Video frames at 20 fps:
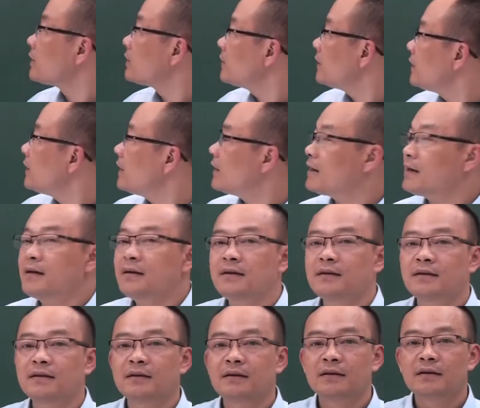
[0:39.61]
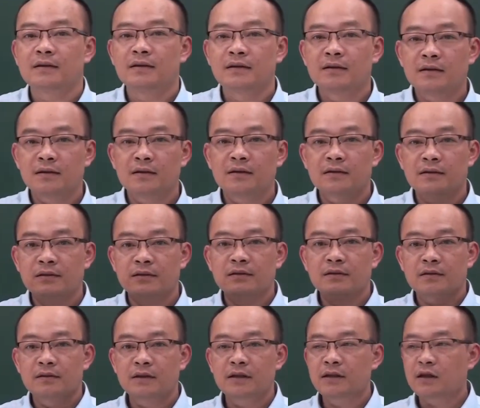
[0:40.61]
thì à,
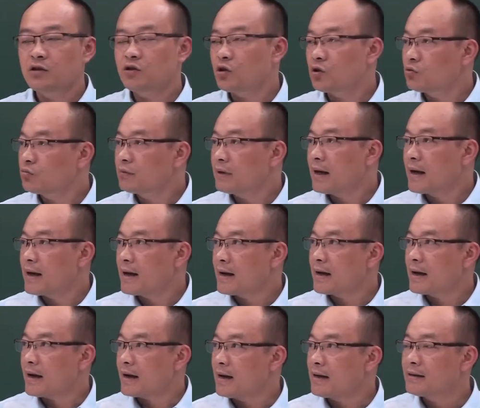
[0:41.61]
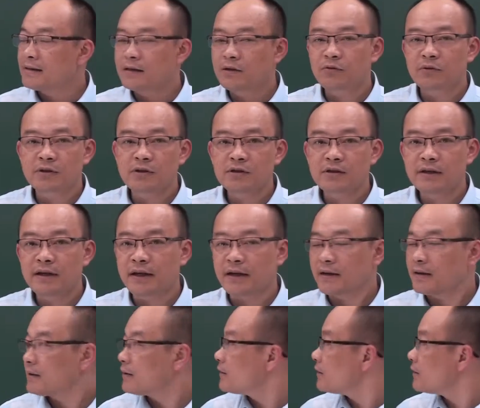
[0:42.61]
người ta cho chúng ta khá là nhiều cái dữ kiện.